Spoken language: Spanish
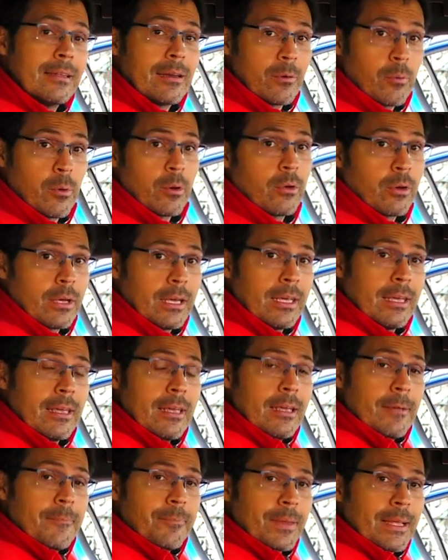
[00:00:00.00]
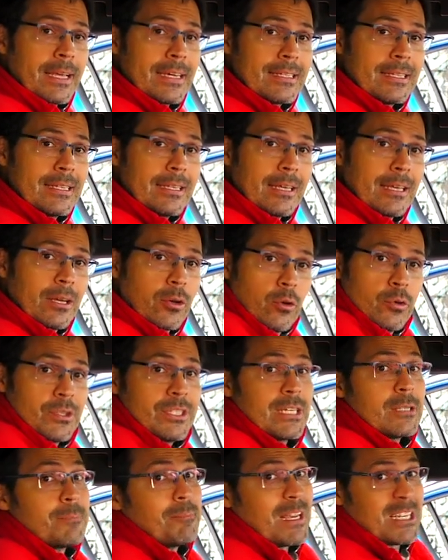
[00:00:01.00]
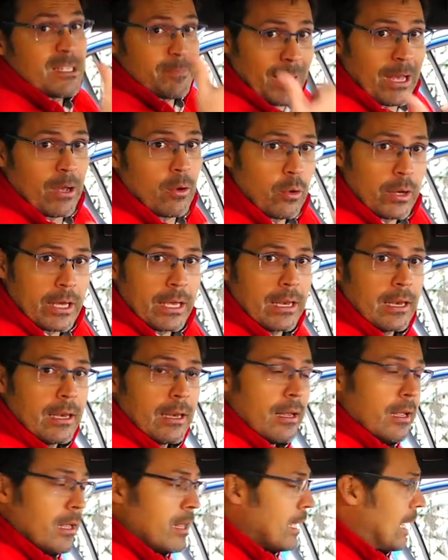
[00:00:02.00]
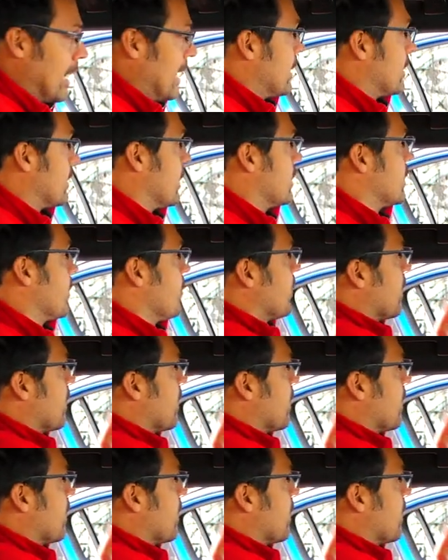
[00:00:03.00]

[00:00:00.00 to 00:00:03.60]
te recuerdo que este coche es más bajo que el, que el A3,